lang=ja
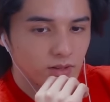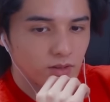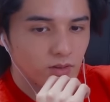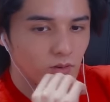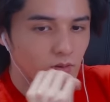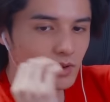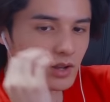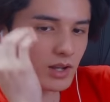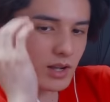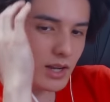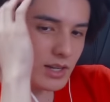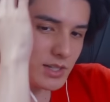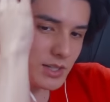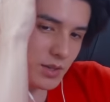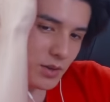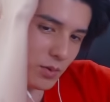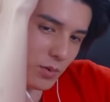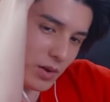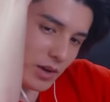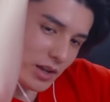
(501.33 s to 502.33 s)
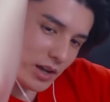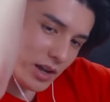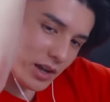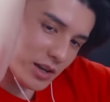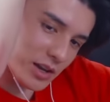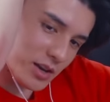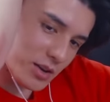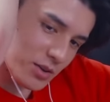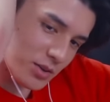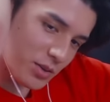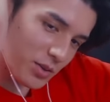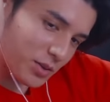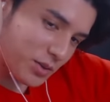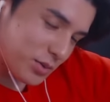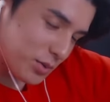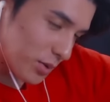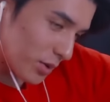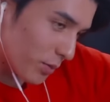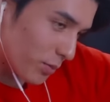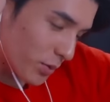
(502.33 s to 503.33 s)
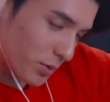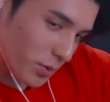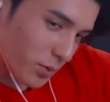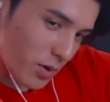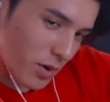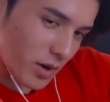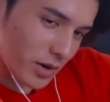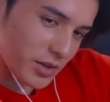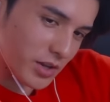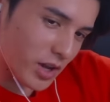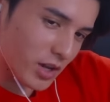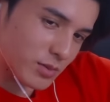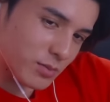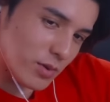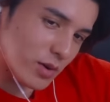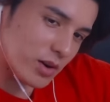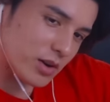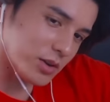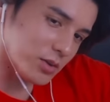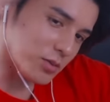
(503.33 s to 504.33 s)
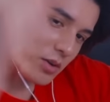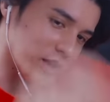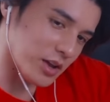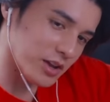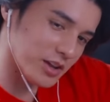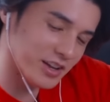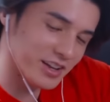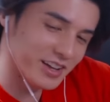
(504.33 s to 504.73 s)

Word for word: 今回彼女でお金借りれる人いるのいや、ボトコから200万借りる俺。